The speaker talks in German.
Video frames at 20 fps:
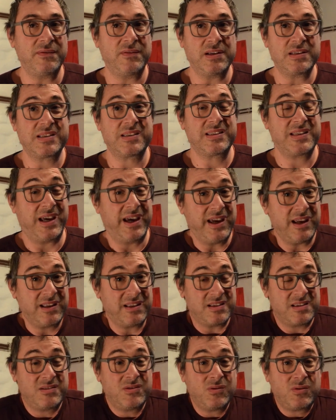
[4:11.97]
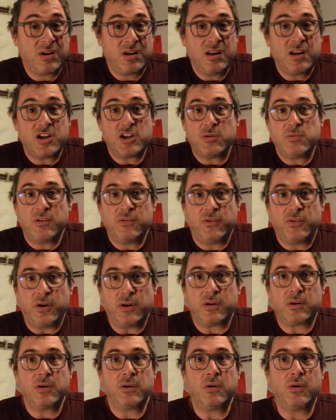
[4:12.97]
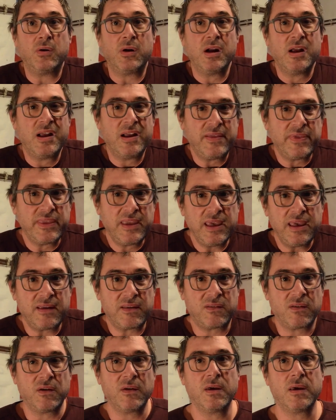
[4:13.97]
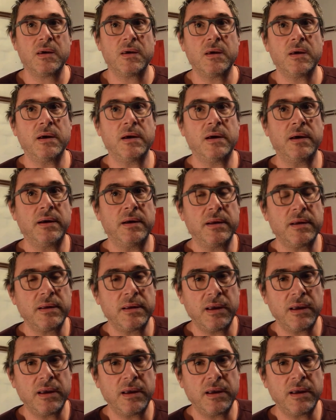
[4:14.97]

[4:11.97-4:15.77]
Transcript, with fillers: was zeigt, dass die ukrainische Bevölkerung nicht äh, äh,